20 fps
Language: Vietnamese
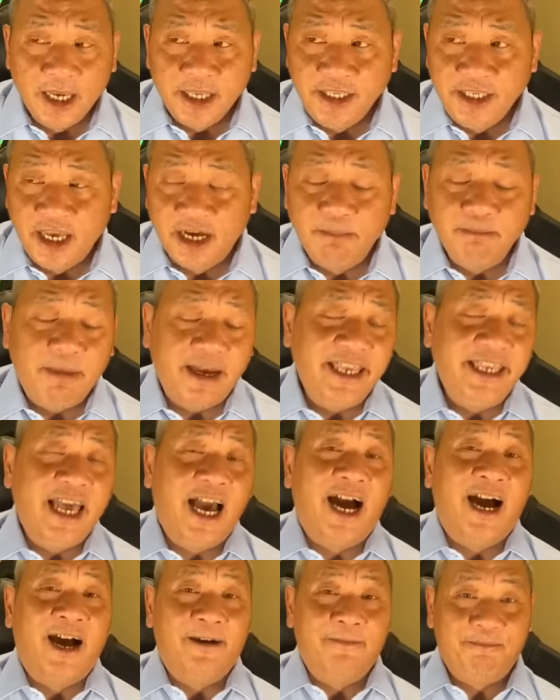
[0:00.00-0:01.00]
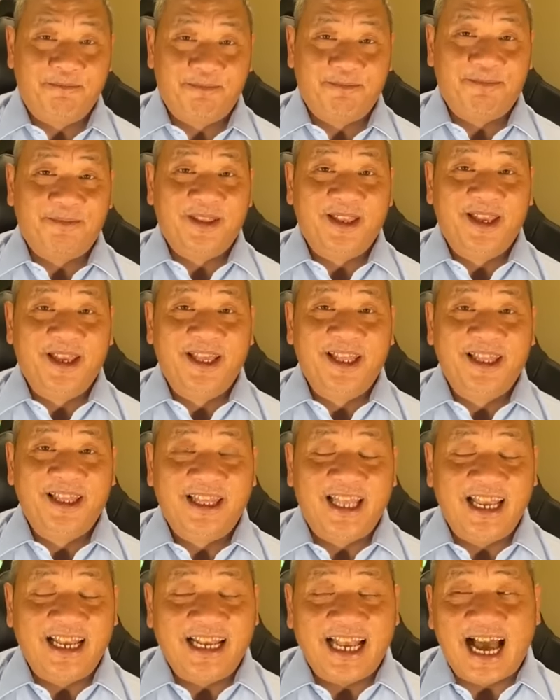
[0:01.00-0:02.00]
nhưng bây giờ
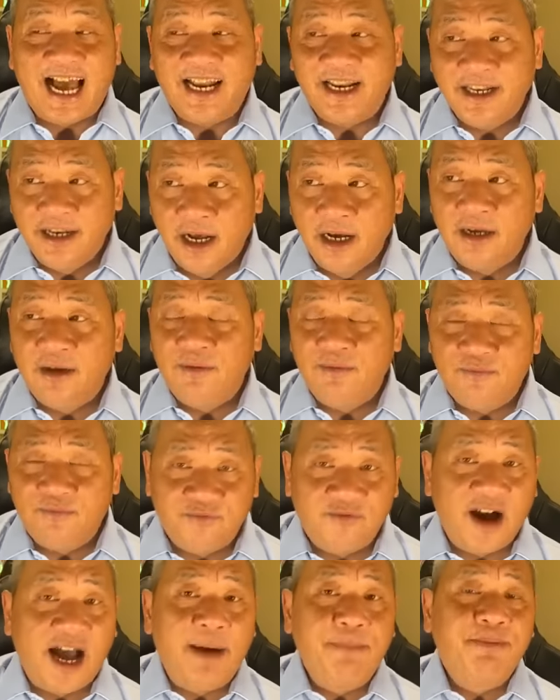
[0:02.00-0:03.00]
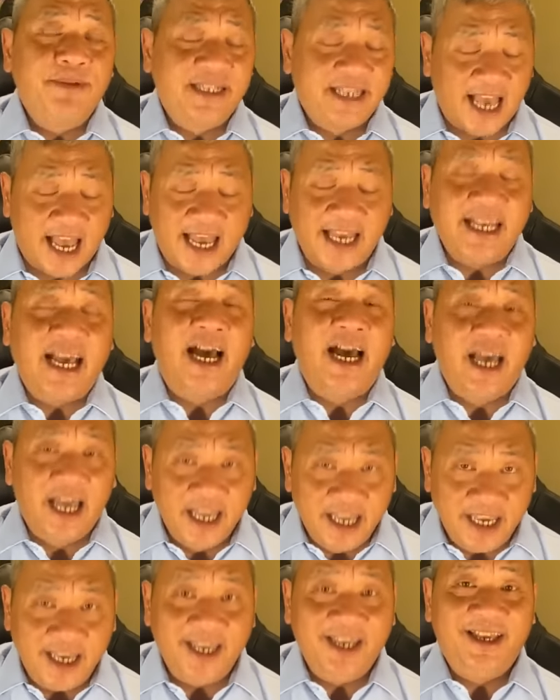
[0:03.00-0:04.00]
thì cả Đức, Pháp kể cả
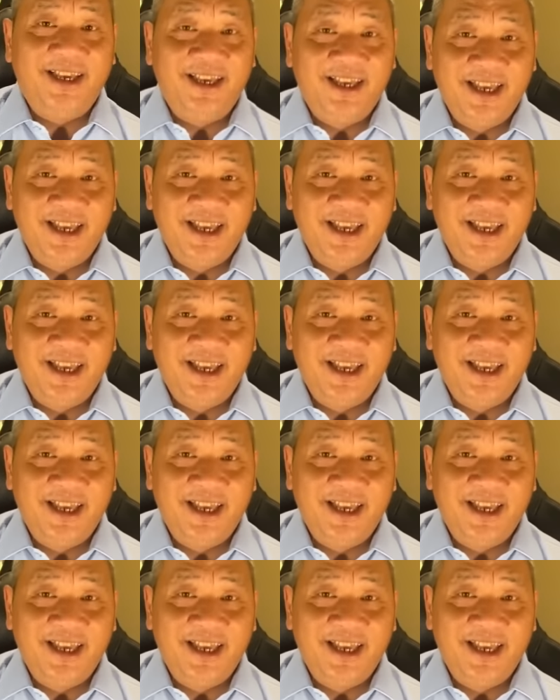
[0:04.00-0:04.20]
Ý